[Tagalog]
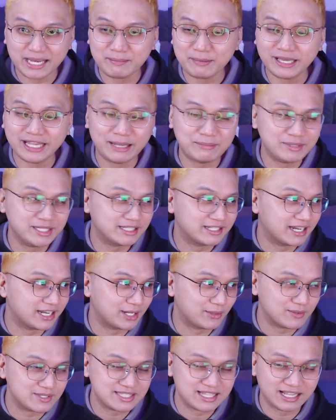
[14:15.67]
Napakarami
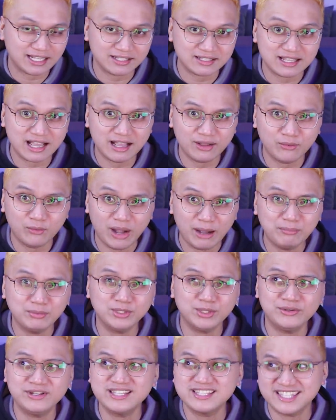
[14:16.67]
nagre-request na akin. Ang gwapo
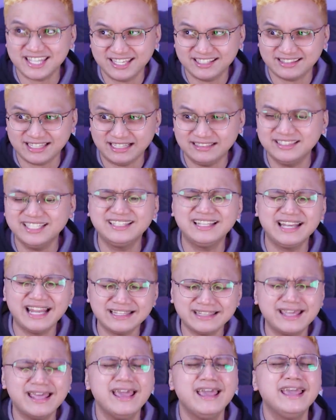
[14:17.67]
daw ni Satan. Tingnan
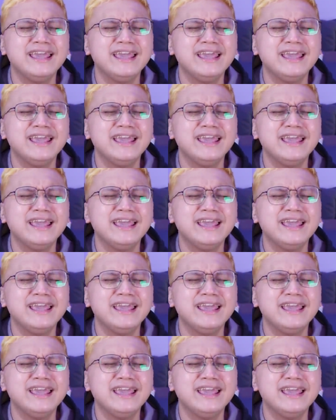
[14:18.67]
natin.